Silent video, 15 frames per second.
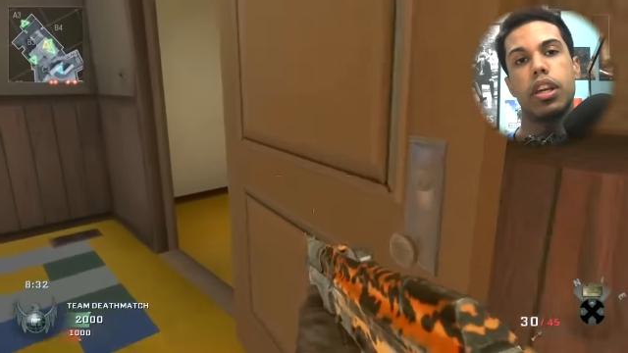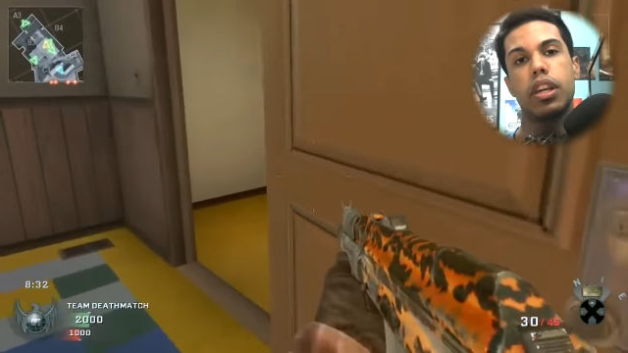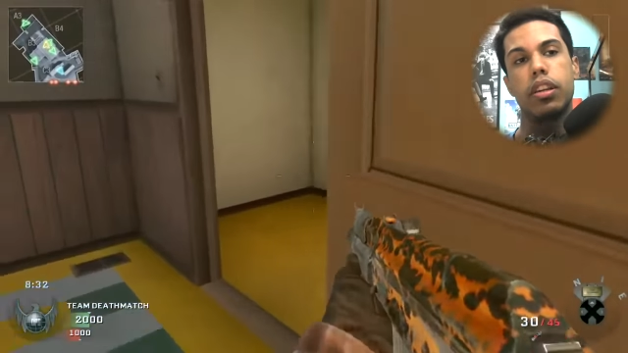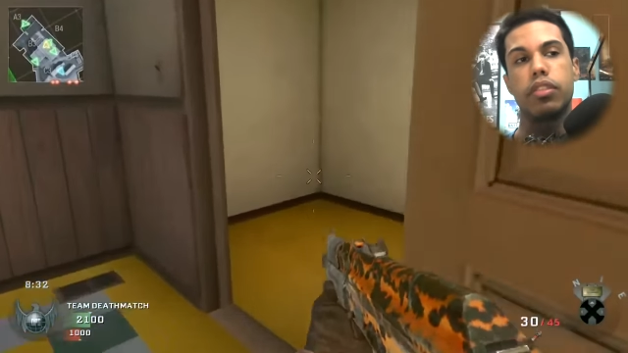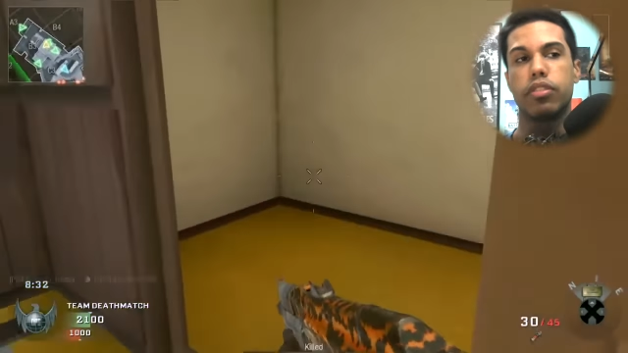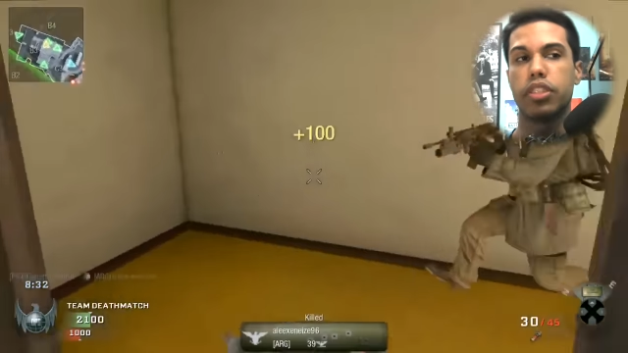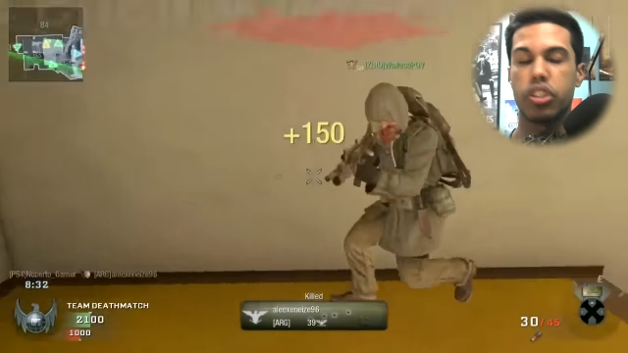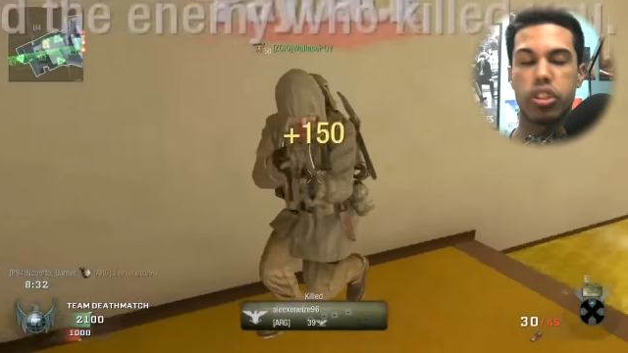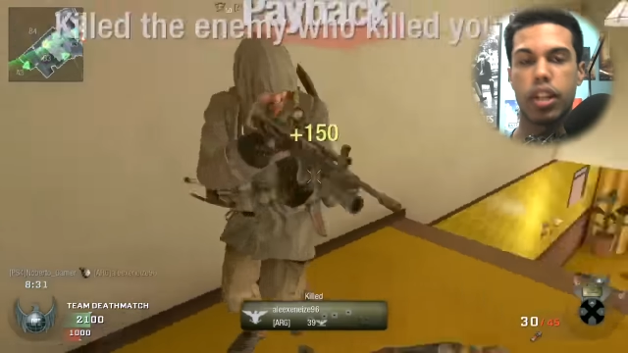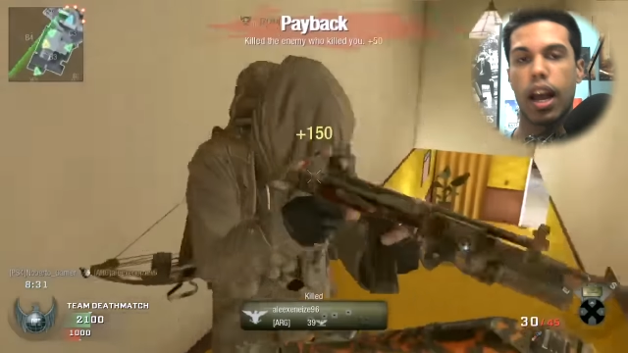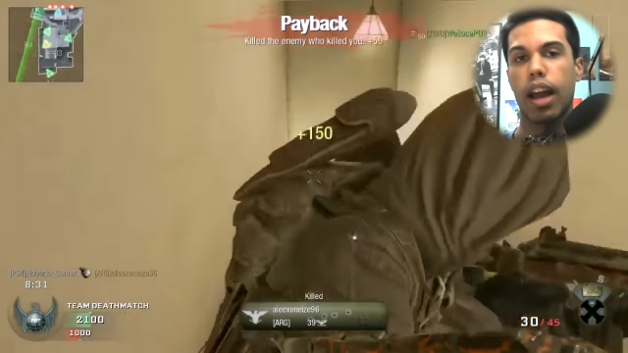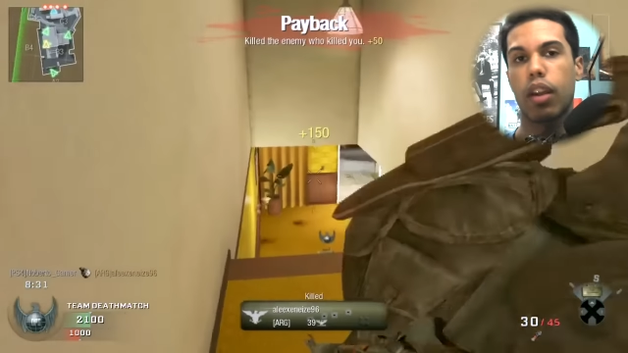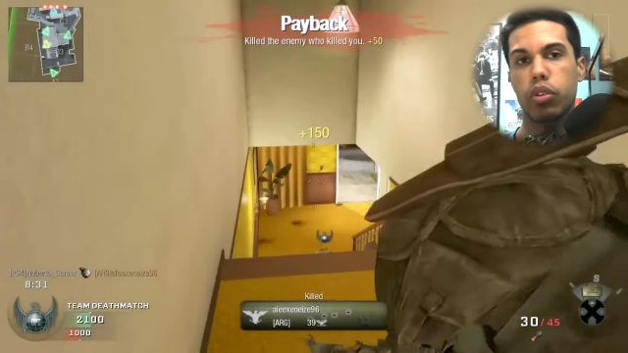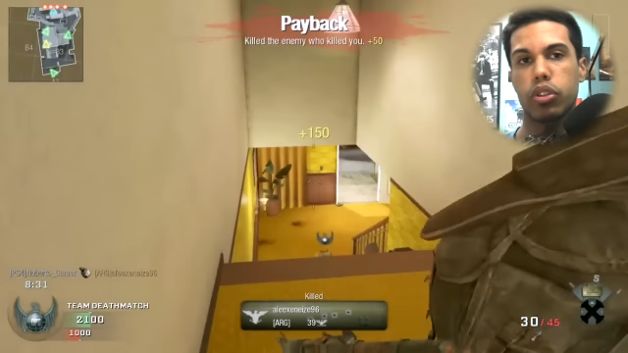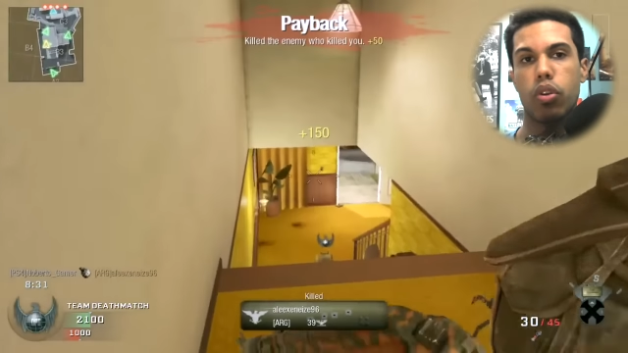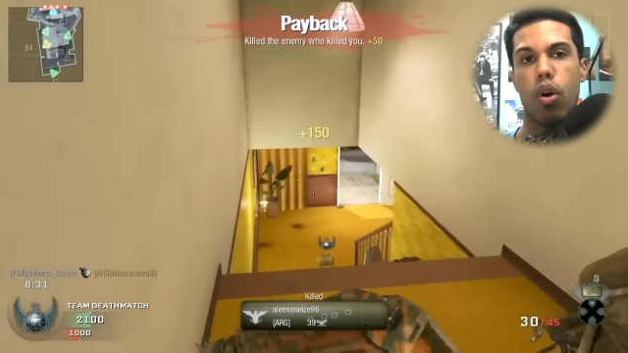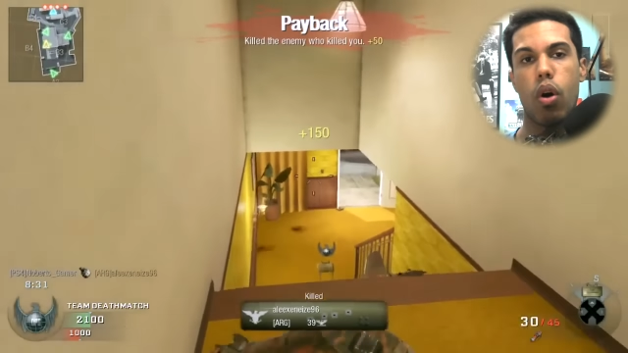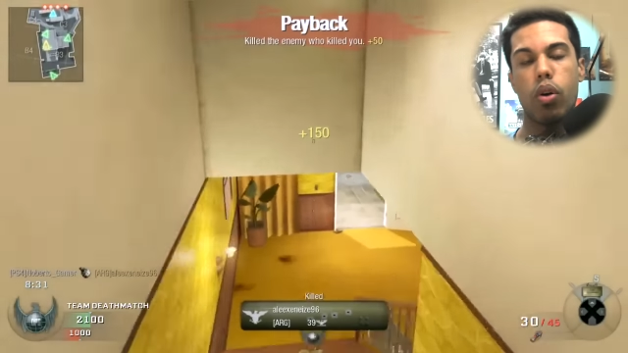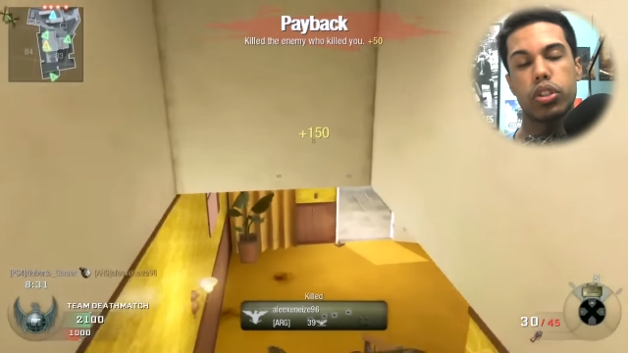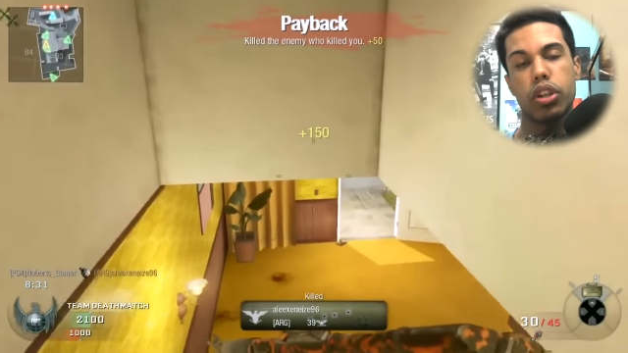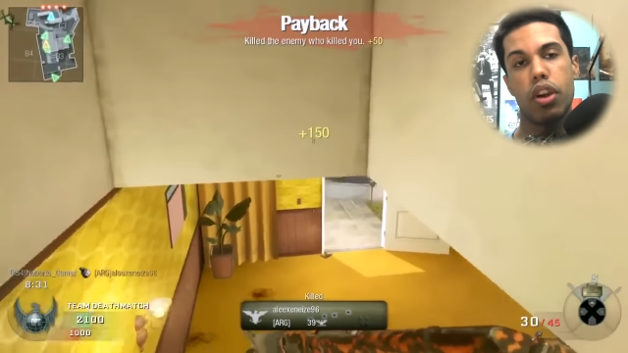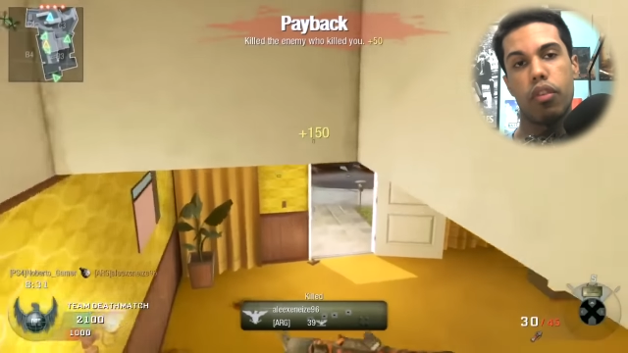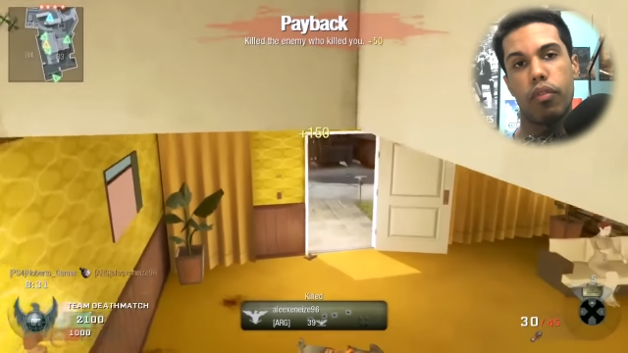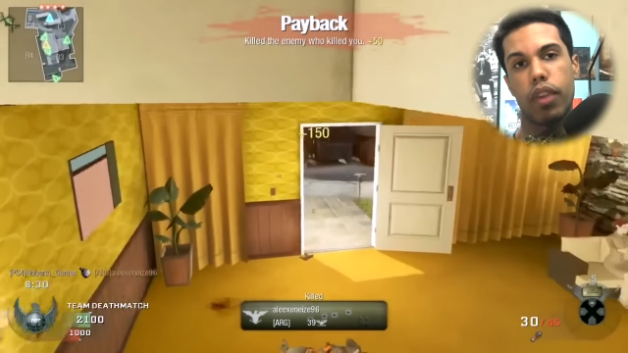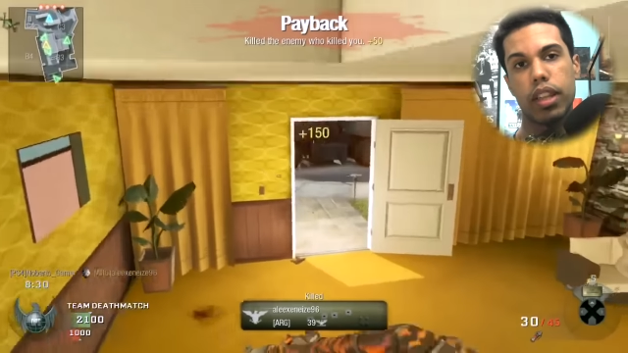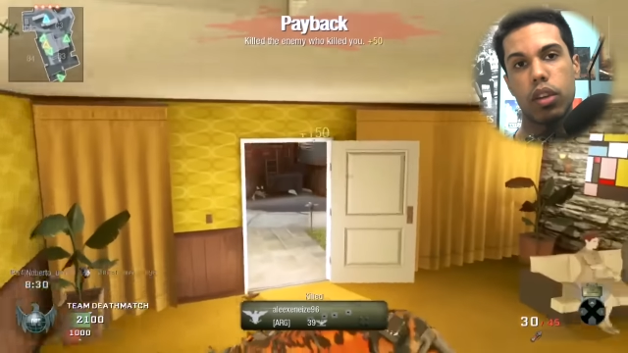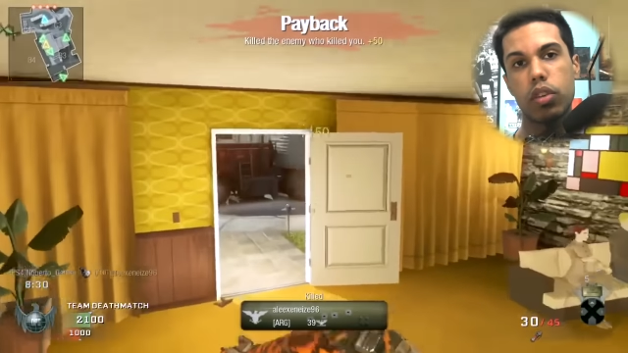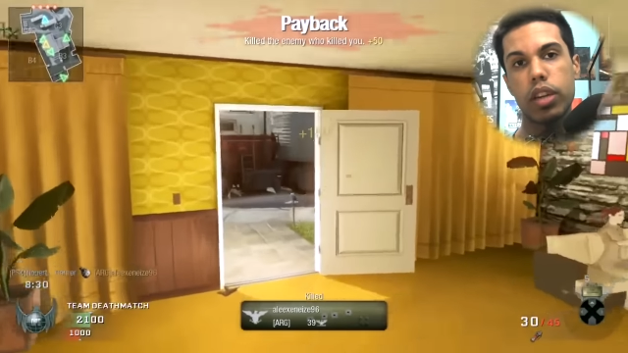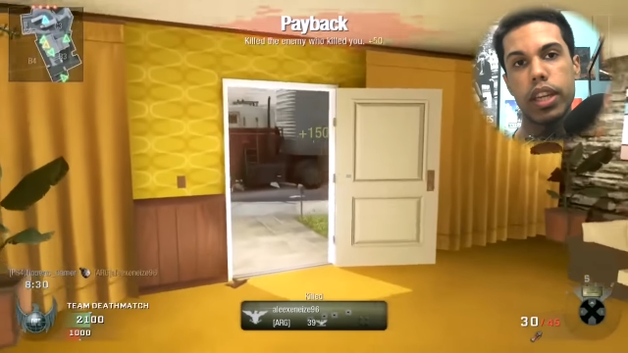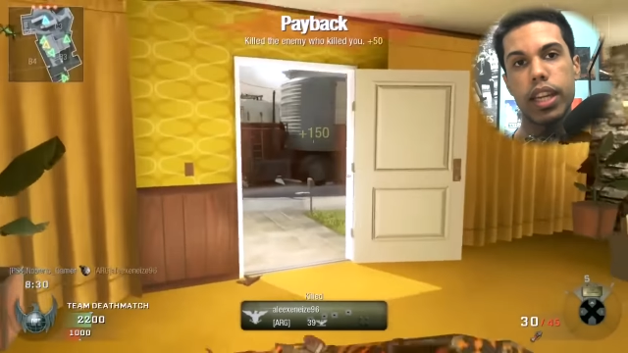e instala os jogos, vai
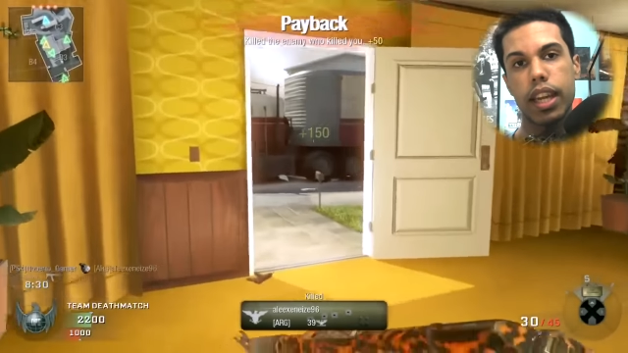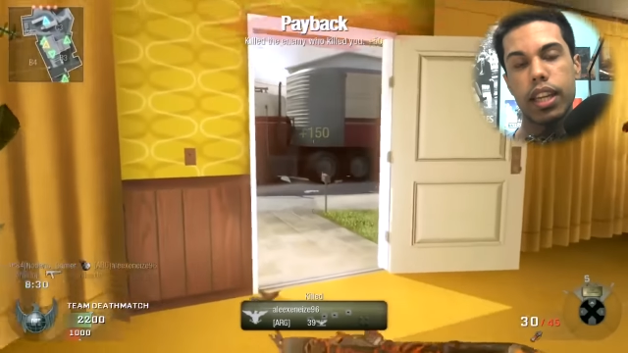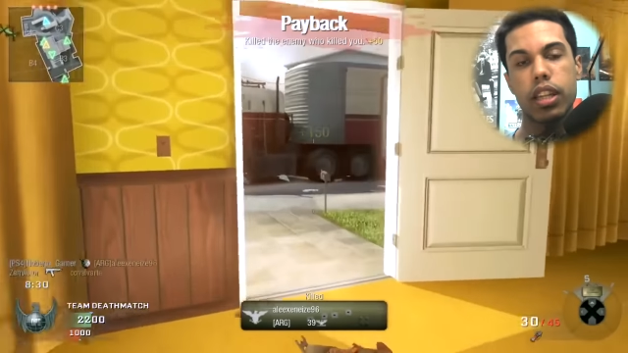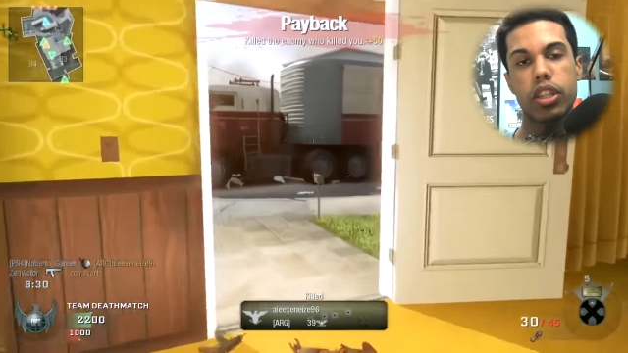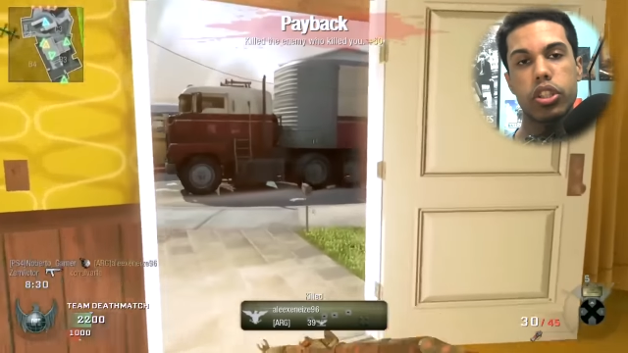ter o link aqui na